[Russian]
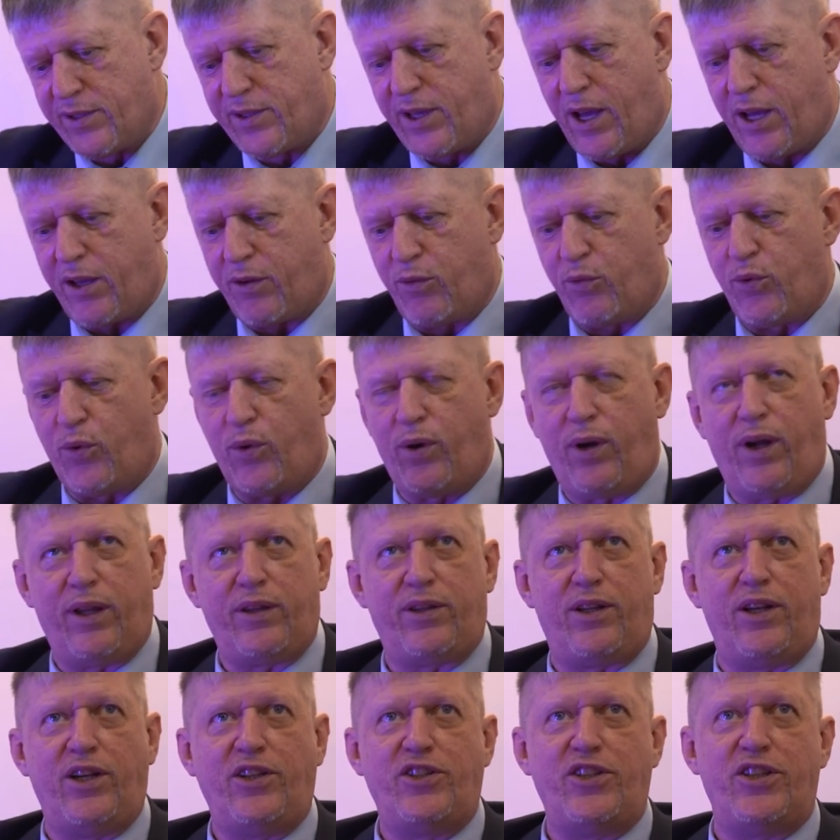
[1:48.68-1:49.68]
есть, как его
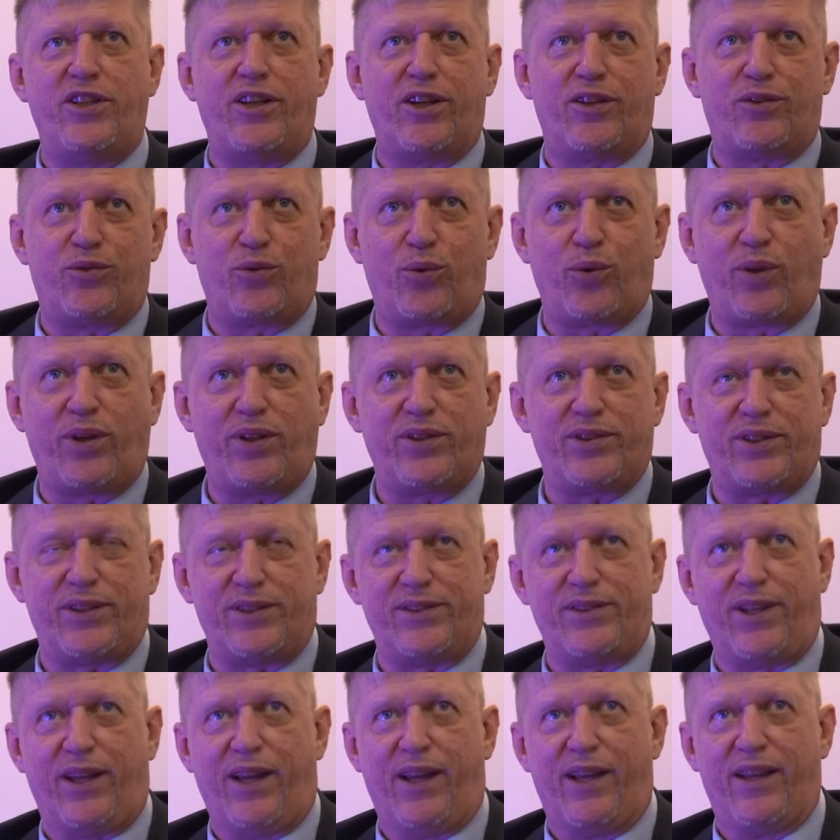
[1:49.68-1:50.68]
отличить от других
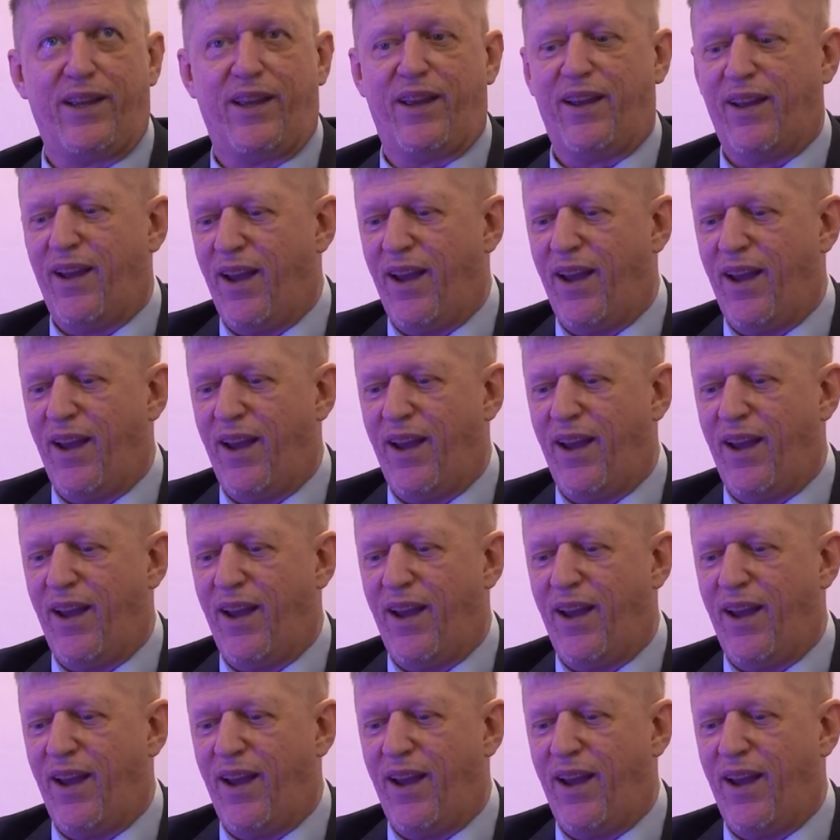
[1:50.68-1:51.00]
состояний.